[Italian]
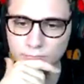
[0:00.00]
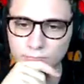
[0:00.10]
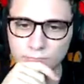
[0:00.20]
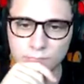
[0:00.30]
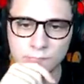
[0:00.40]

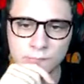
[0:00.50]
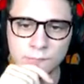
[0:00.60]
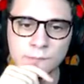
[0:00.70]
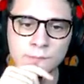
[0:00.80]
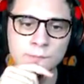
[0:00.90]
Veramente ragazzi, una
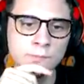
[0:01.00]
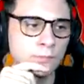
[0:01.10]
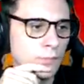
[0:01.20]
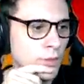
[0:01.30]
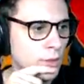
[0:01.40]
persona
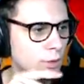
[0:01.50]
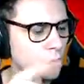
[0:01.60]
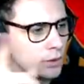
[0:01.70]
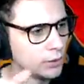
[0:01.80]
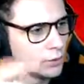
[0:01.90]
così falsa
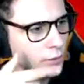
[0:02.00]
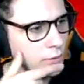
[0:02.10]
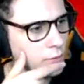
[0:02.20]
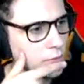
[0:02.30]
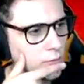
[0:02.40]
io non l'ho mai
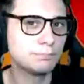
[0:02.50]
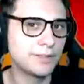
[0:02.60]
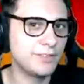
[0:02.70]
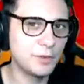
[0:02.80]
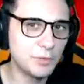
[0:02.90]
vista.
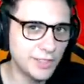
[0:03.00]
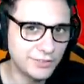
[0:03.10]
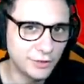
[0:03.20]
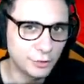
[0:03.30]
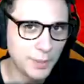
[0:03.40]
Bastava guardarsi
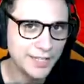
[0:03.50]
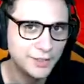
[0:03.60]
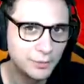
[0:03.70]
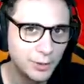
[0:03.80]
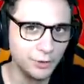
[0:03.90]
allo specchio,
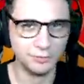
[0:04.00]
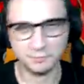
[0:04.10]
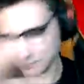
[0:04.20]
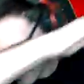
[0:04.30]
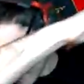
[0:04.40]
bro
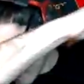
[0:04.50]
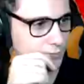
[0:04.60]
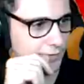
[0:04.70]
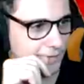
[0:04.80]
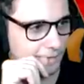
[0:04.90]

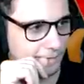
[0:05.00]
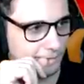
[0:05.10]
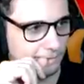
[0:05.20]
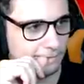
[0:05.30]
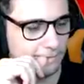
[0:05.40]
non me ne frega
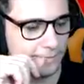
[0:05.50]
niente.